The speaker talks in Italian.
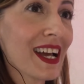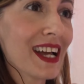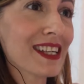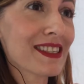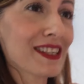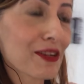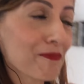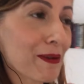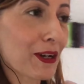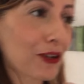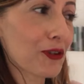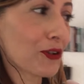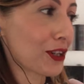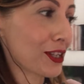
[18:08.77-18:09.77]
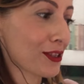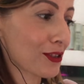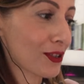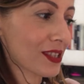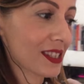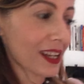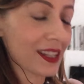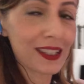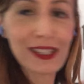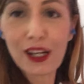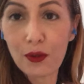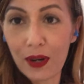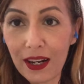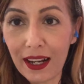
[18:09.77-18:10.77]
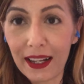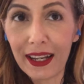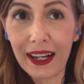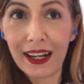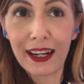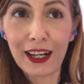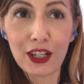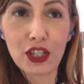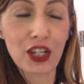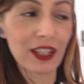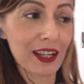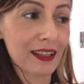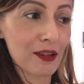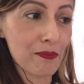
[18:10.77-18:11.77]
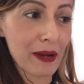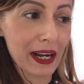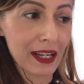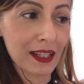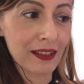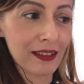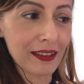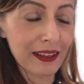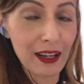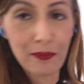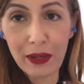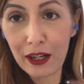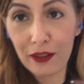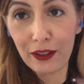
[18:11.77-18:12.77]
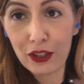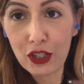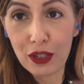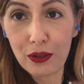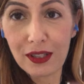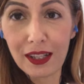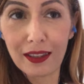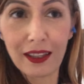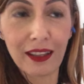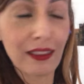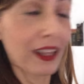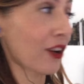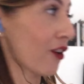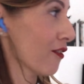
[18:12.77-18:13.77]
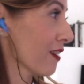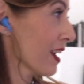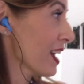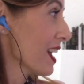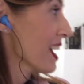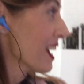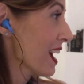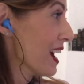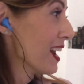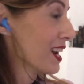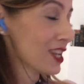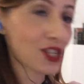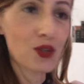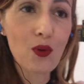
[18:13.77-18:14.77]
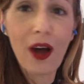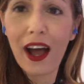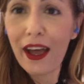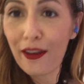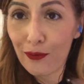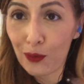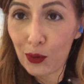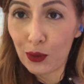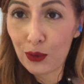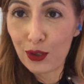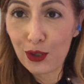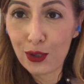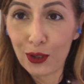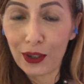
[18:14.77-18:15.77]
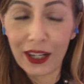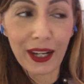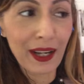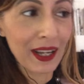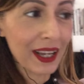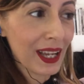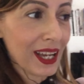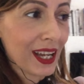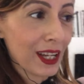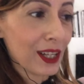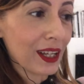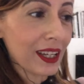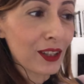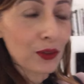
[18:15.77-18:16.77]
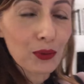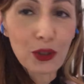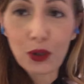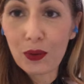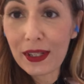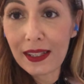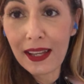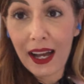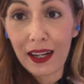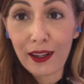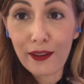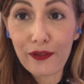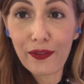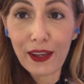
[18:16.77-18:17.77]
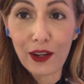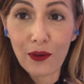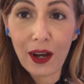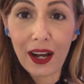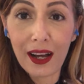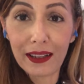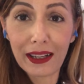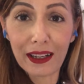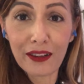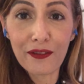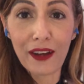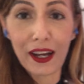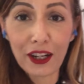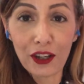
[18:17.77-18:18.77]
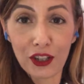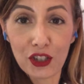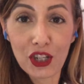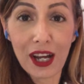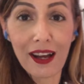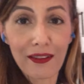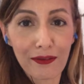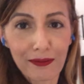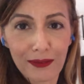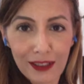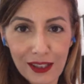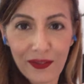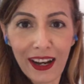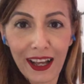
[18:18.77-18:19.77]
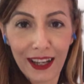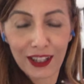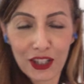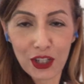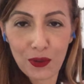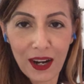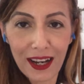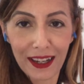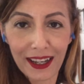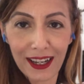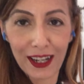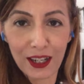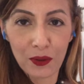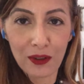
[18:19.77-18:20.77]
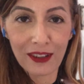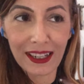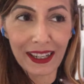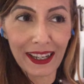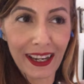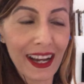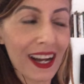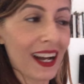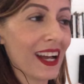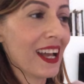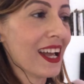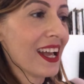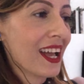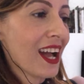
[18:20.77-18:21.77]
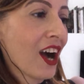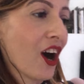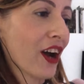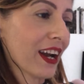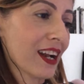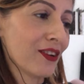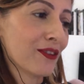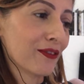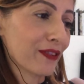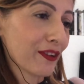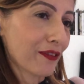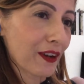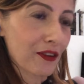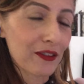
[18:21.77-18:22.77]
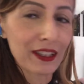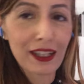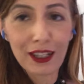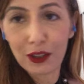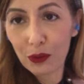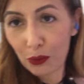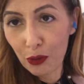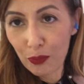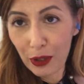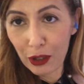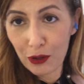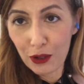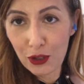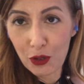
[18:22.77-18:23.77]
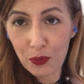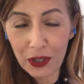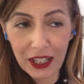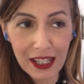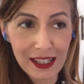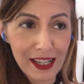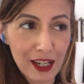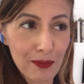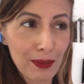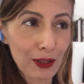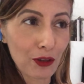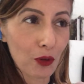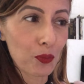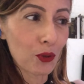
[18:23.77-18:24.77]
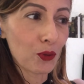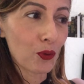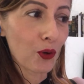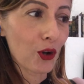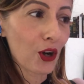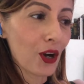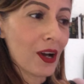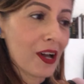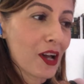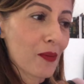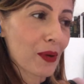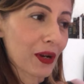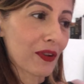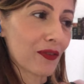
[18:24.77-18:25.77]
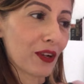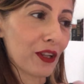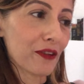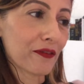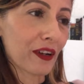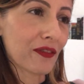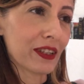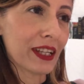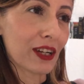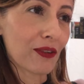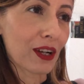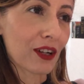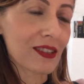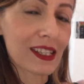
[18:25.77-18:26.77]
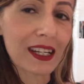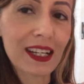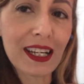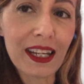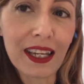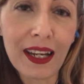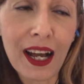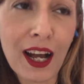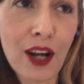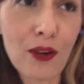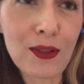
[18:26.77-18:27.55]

e si ripercorre in sostanza quella che è la nascita del brand nel 1979, la sua evoluzione in tutti questi anni fino ad arrivare oggi a svelarci quella che è la nuova linea. Ora non vi farò vedere tutto il percorso perché sarebbe troppo lungo, però vi voglio far vedere una cosa carina,